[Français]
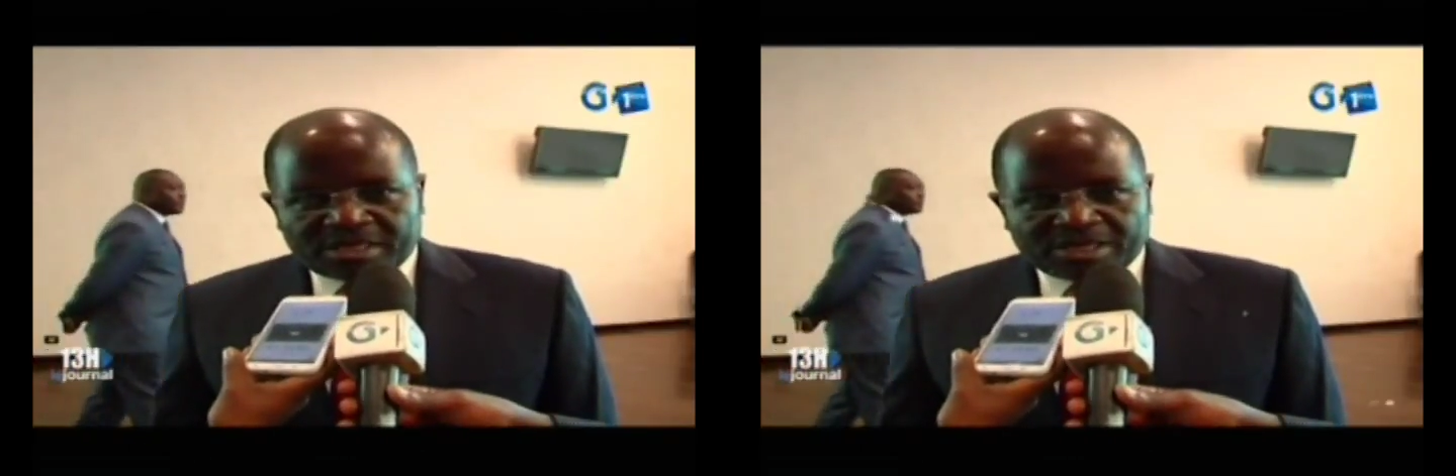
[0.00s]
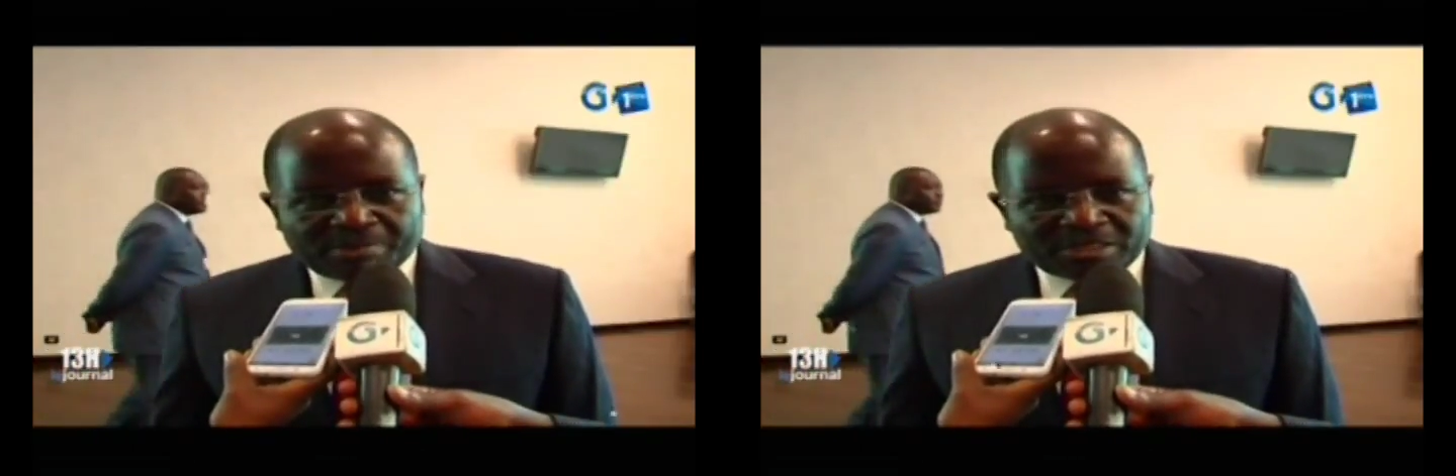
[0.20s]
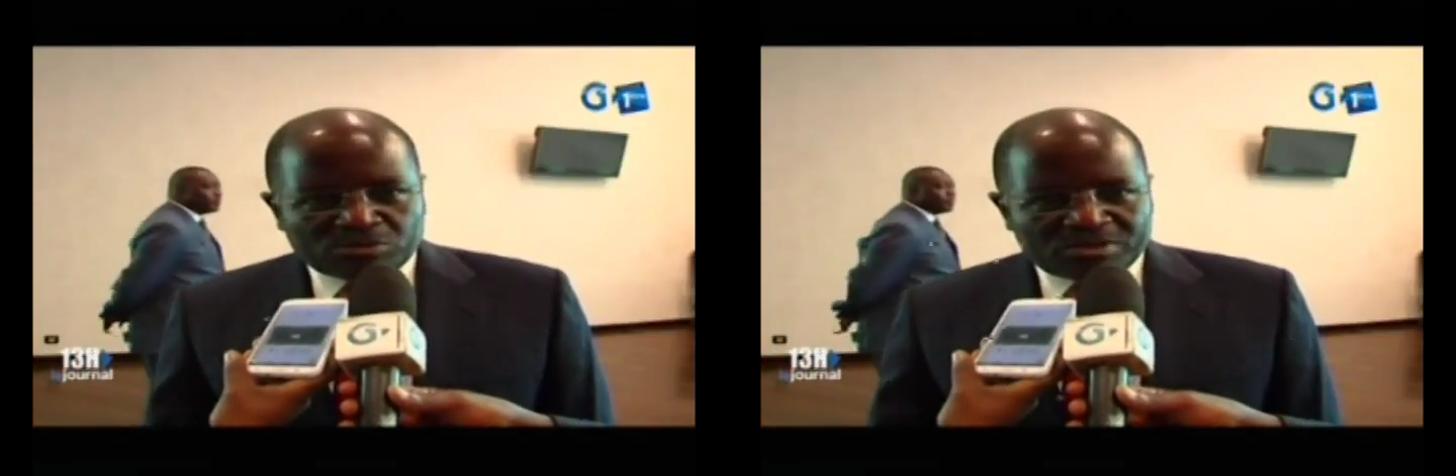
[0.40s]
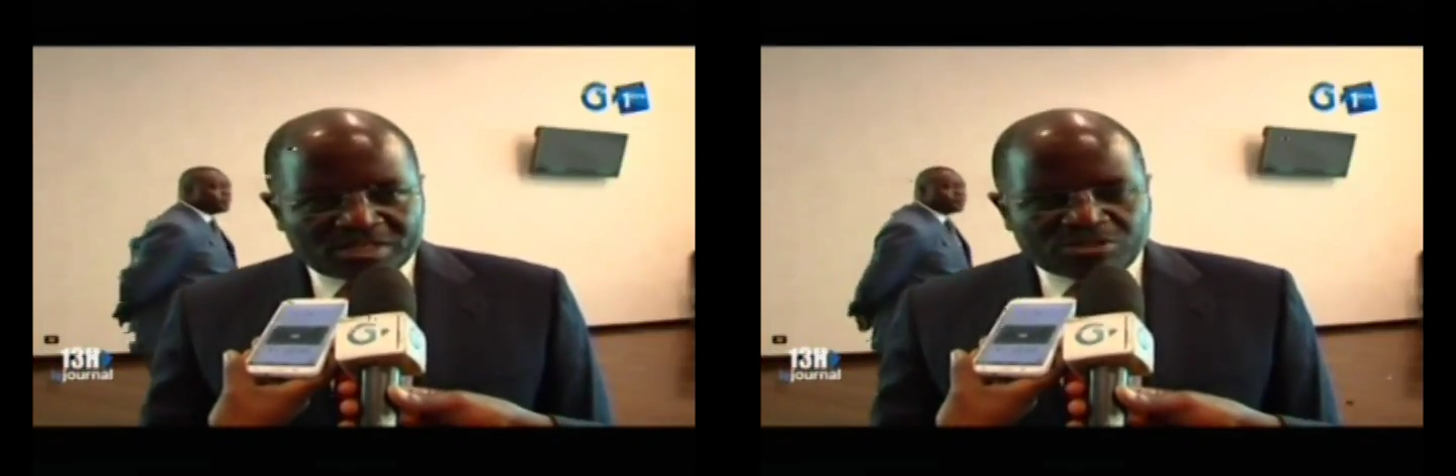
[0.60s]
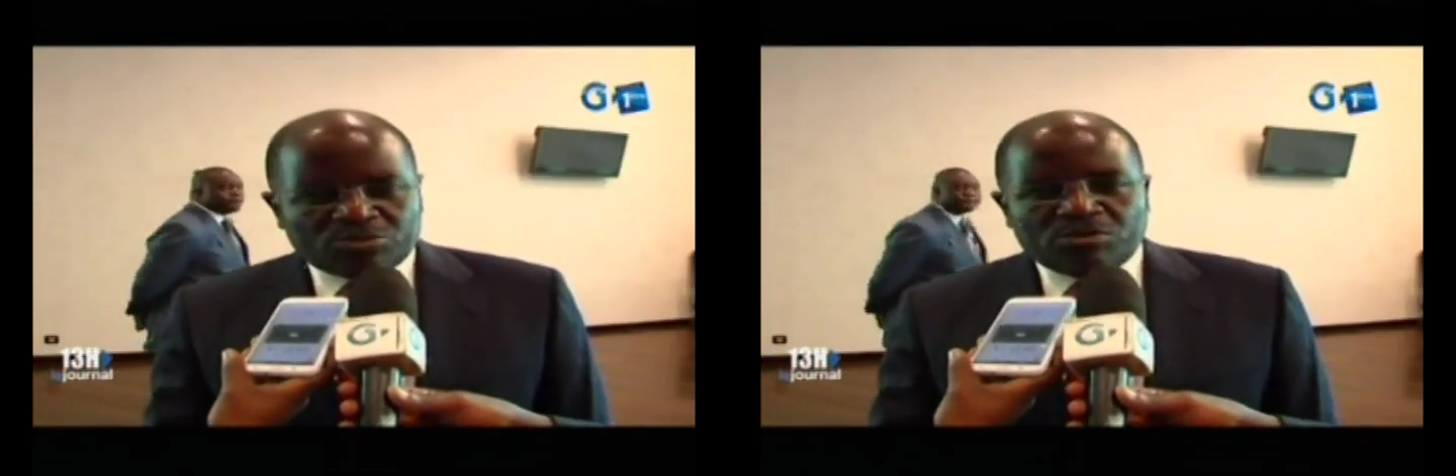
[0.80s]
décrète pas,
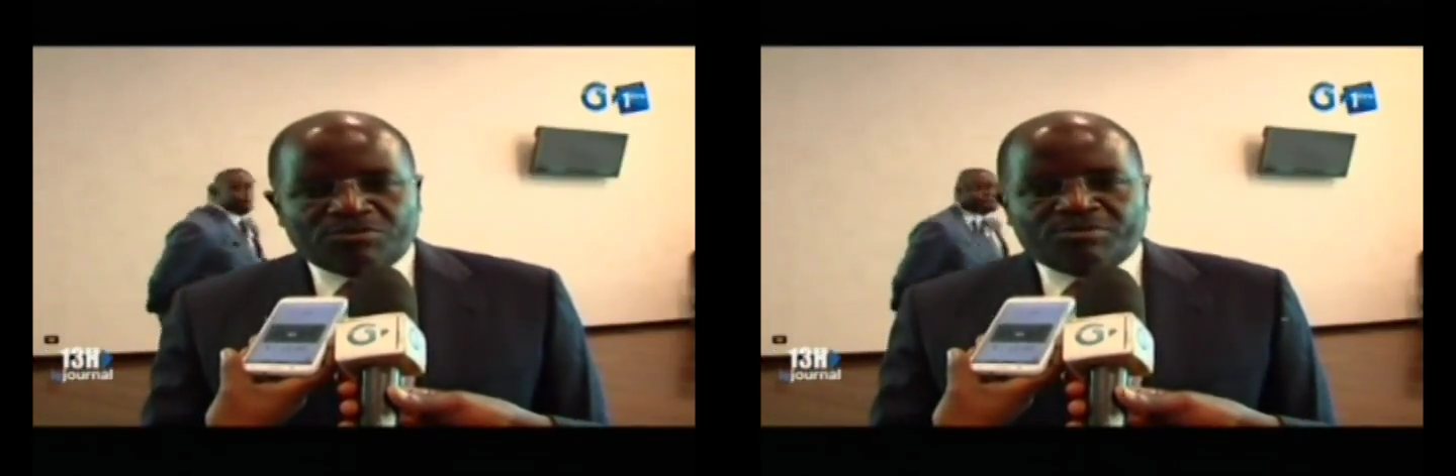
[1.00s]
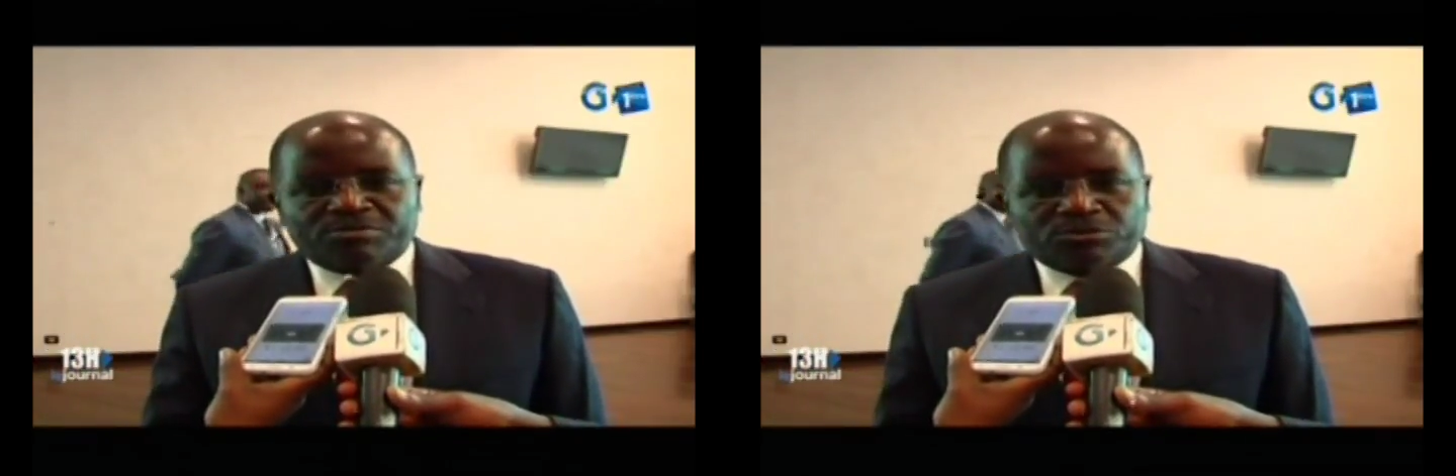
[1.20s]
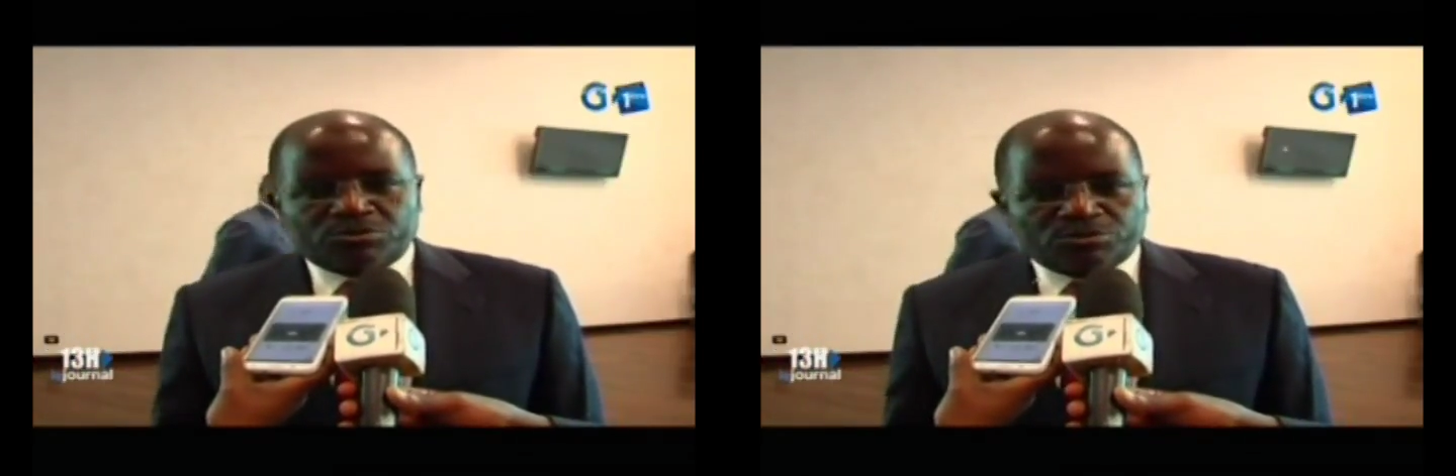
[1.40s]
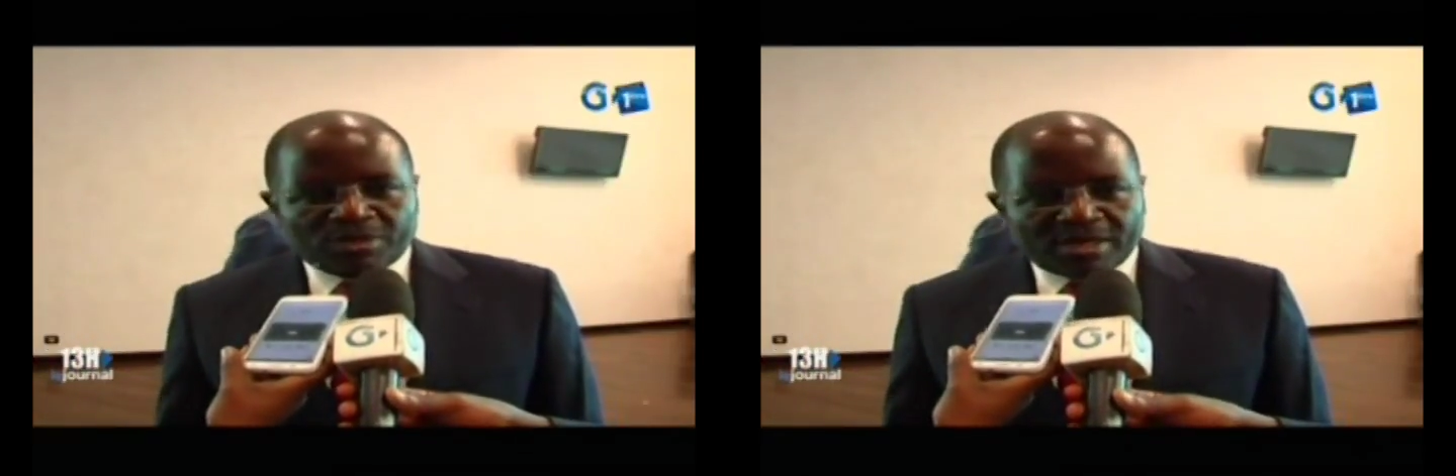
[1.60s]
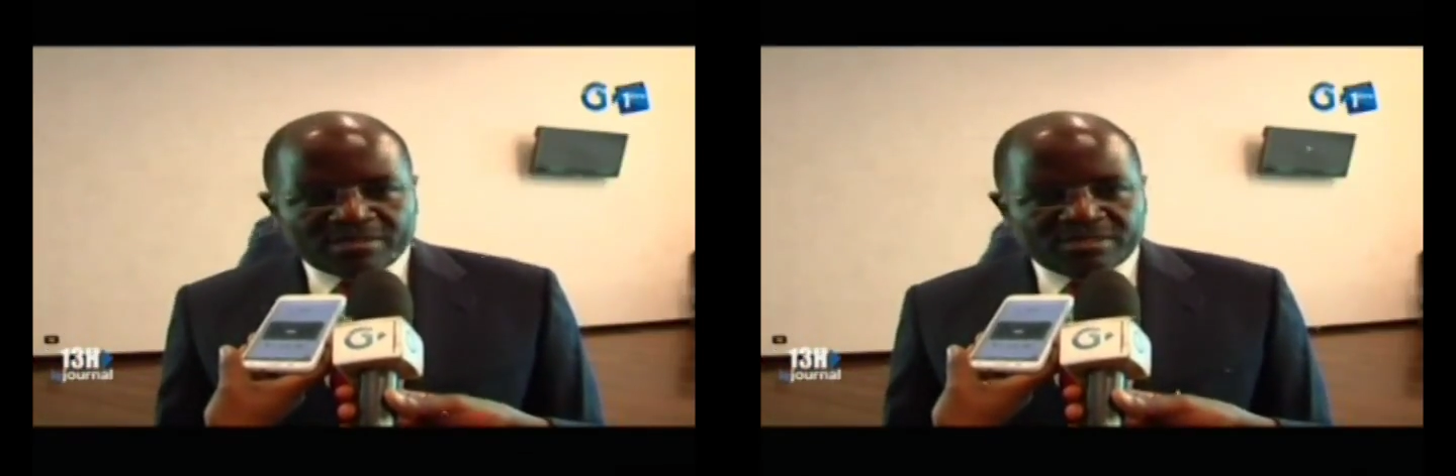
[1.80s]
ce sont des actions de réforme
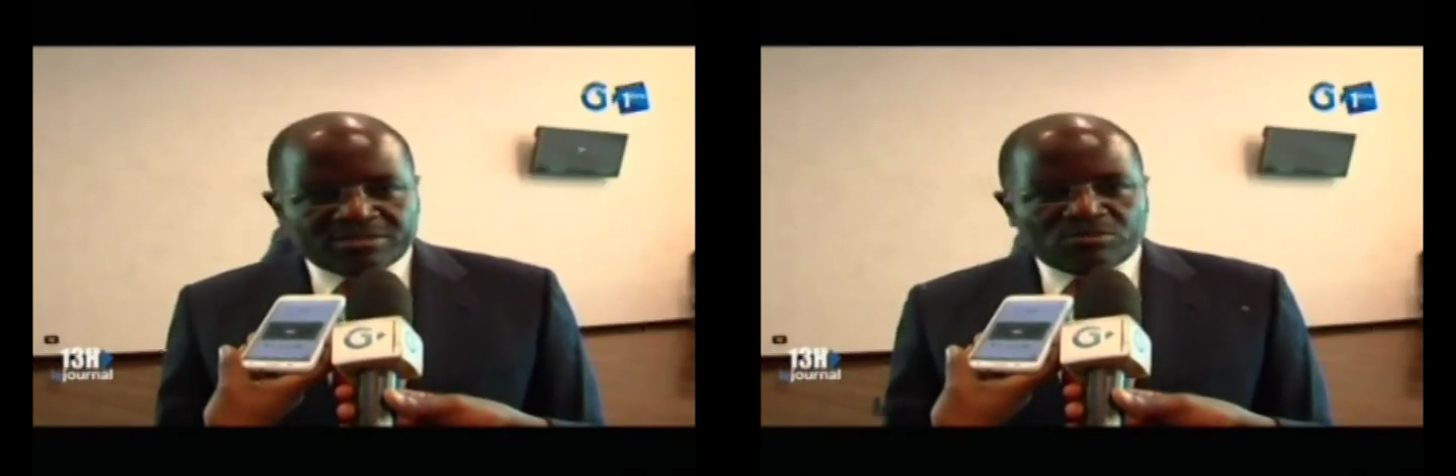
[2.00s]
structurelle,